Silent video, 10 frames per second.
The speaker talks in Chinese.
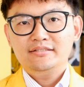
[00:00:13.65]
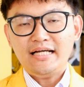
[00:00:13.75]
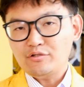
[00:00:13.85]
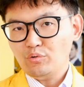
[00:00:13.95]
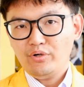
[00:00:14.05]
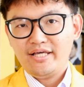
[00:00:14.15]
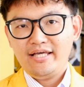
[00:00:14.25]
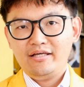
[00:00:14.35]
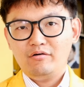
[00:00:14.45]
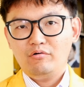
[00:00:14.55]
在左
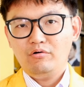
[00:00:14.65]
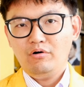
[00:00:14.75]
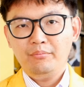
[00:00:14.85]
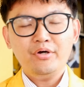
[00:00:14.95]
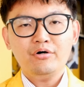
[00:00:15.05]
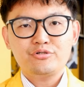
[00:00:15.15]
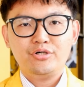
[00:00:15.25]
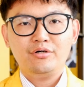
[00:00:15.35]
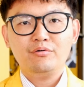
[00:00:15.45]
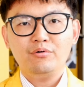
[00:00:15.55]
营，我们拥有
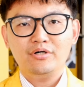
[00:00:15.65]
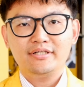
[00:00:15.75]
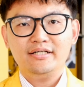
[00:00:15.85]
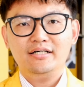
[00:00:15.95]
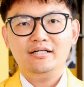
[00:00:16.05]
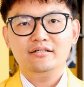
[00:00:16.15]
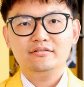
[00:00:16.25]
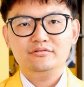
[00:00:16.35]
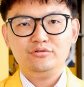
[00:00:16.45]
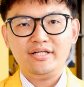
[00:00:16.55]
全国的
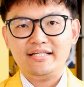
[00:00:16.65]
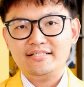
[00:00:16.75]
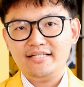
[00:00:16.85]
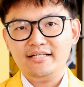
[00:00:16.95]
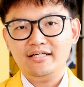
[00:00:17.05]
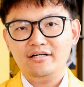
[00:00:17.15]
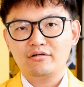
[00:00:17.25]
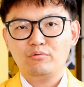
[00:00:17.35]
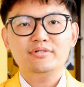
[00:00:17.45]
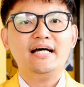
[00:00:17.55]
最顶尖的
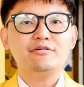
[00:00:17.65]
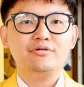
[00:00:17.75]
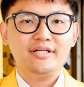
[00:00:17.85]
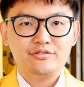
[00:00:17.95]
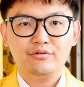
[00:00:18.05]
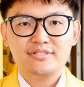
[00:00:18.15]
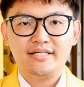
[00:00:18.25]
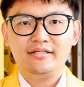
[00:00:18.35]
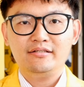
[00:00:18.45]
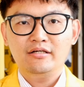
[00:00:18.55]
国家训练中
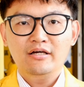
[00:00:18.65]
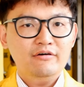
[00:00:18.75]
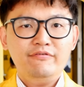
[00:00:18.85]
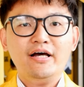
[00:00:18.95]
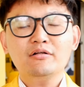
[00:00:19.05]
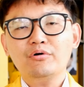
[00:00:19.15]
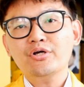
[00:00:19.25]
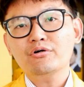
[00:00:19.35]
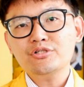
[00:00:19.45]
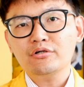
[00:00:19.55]
心，非常多
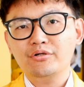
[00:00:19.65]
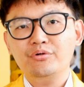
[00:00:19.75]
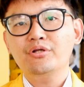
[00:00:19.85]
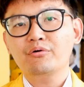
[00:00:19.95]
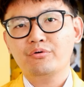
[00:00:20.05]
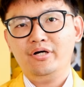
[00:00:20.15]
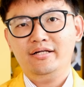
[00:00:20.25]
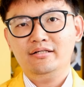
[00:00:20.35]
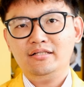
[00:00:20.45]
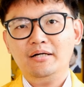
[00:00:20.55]
优秀的运动
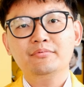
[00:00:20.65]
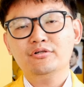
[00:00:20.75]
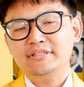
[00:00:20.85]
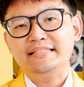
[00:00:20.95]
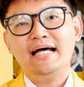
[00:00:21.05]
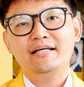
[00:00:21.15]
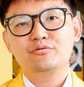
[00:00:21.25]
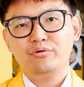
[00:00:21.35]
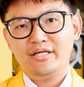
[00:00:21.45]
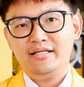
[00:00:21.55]
员，他们都是在
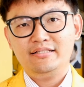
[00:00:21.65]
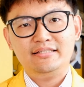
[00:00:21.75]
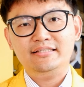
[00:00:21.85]
左营